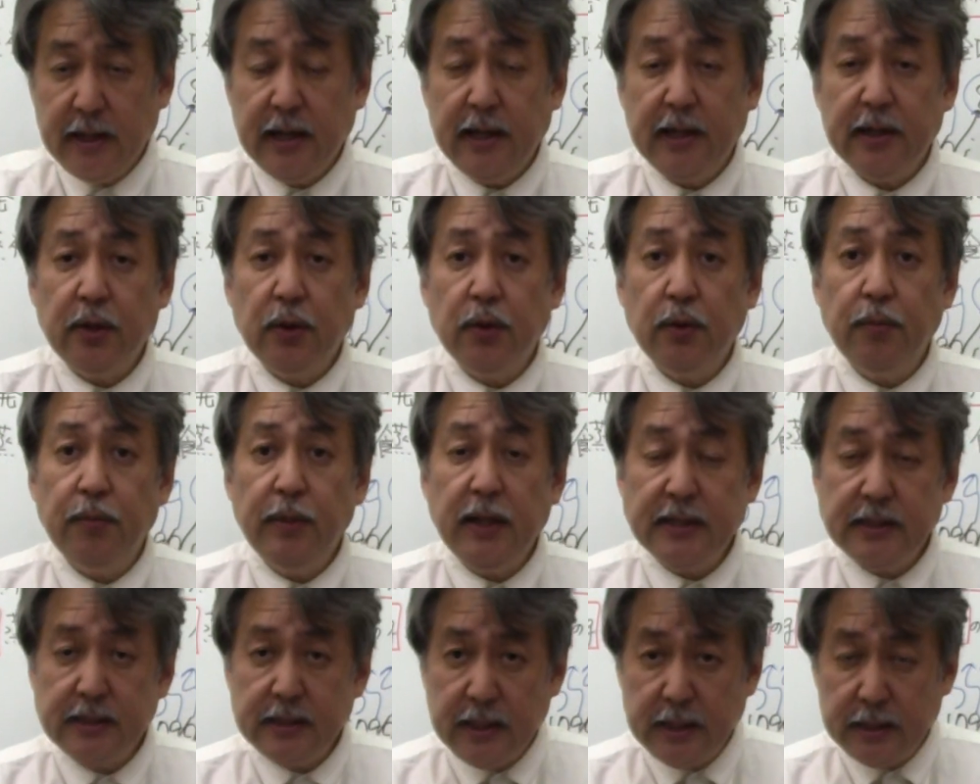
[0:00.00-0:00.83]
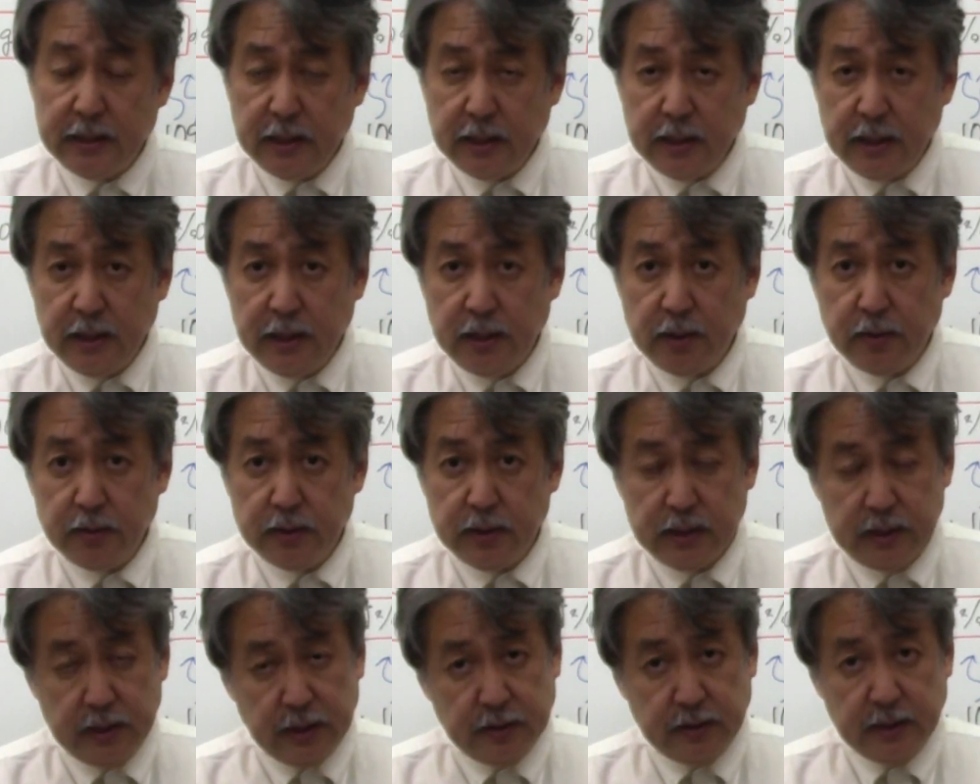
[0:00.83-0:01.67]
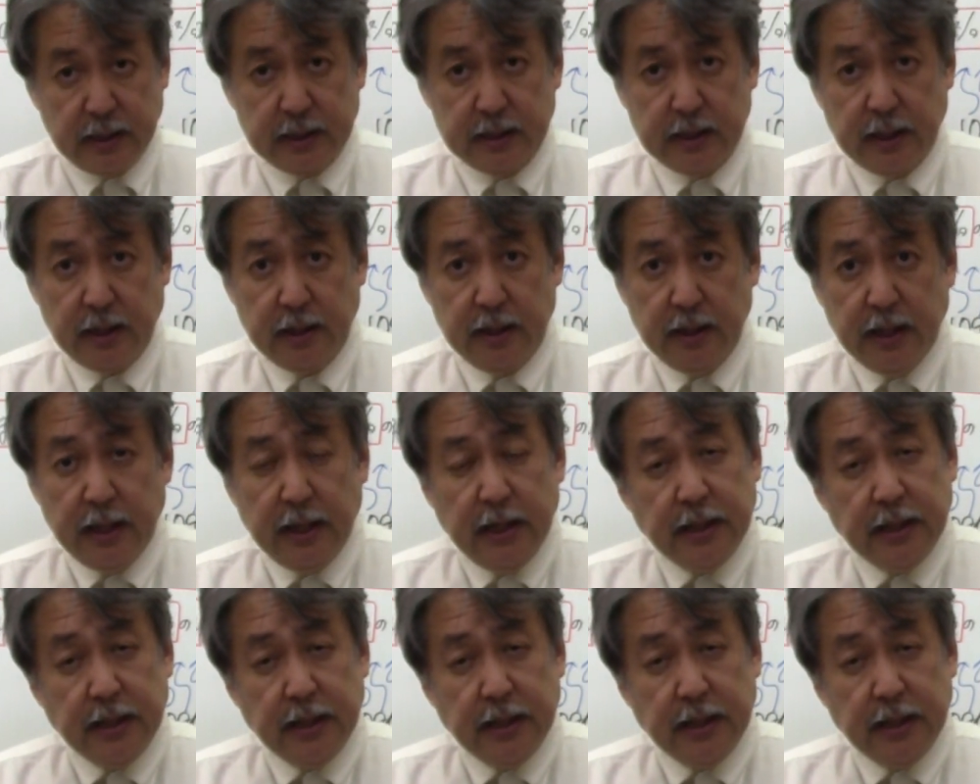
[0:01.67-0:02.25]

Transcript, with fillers: あのマスターできるようにしてください。